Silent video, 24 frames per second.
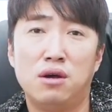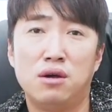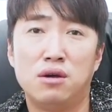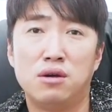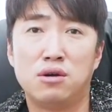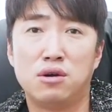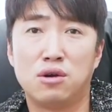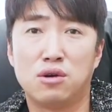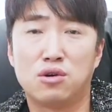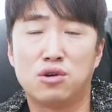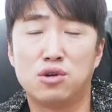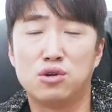
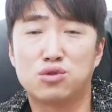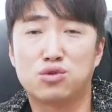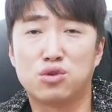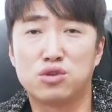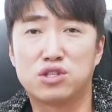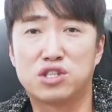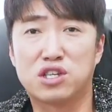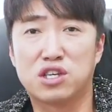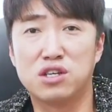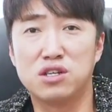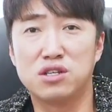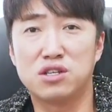그, 그리고 또
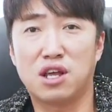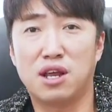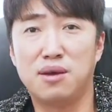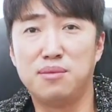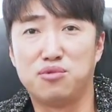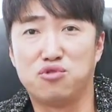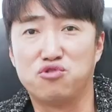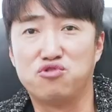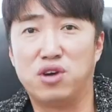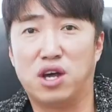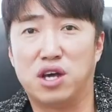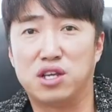지키는 사람이
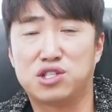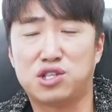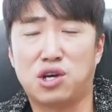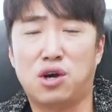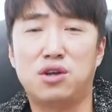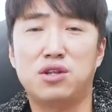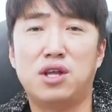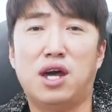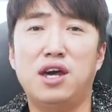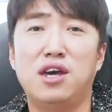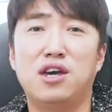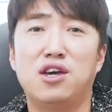누구야?
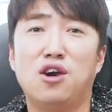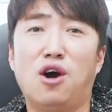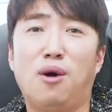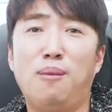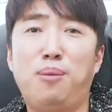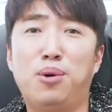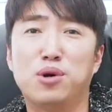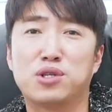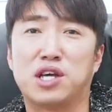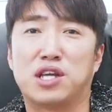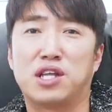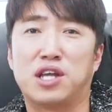천하의
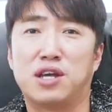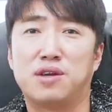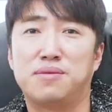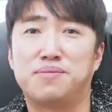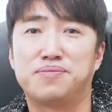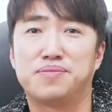여포잖아.